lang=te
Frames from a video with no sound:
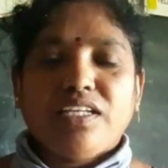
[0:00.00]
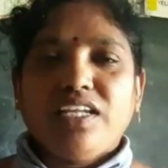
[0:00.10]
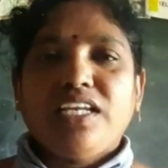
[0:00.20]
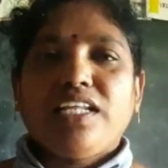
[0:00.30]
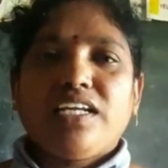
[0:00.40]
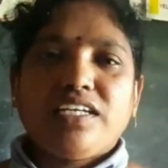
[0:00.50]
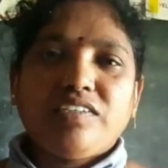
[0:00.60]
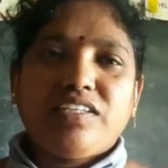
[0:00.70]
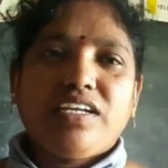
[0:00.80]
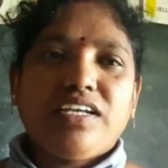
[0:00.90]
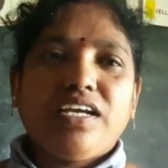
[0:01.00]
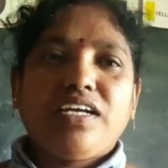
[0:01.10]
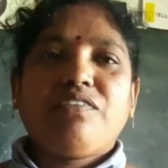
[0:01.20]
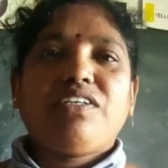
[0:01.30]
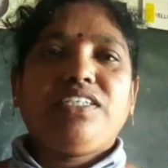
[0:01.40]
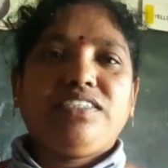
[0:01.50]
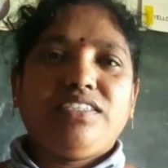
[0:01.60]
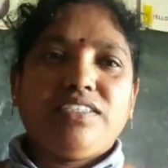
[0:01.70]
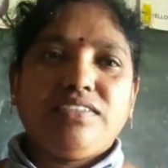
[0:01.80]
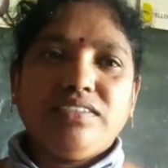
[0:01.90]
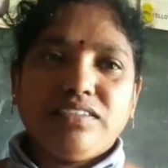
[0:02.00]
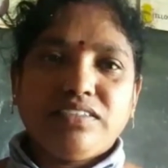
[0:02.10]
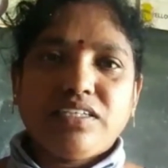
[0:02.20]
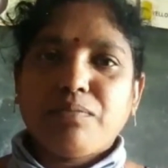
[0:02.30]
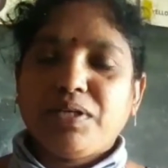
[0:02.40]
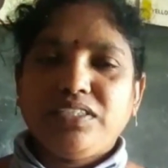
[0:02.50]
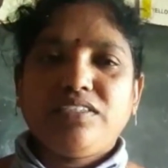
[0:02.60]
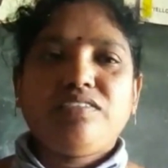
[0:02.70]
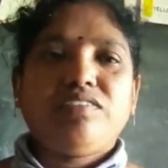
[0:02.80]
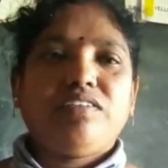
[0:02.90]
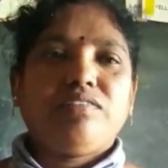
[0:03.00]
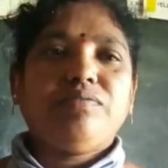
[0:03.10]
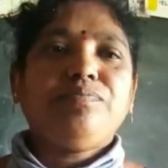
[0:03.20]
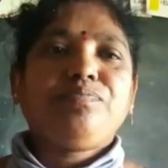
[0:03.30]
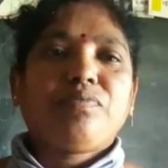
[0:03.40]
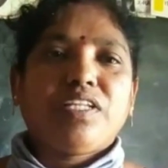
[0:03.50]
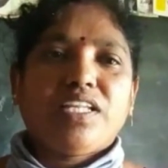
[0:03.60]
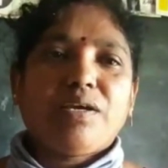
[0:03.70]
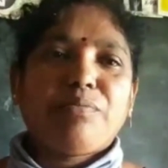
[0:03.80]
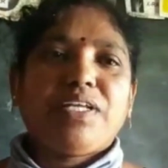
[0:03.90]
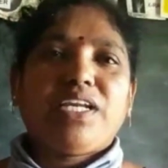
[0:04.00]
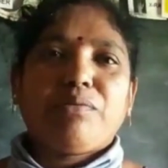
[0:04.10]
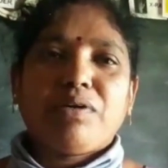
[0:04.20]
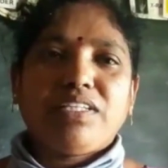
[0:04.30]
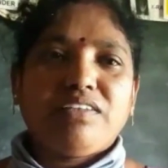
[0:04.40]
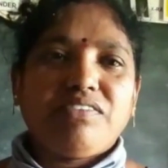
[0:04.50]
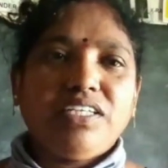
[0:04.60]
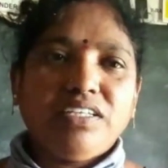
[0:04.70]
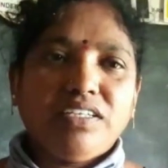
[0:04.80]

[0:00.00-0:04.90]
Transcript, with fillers: నేను ఎర్రగట్ట తాండ అంగన్వాడీ టీచర్ పనిచేస్తున్నాను నా పేరు రామాదేవి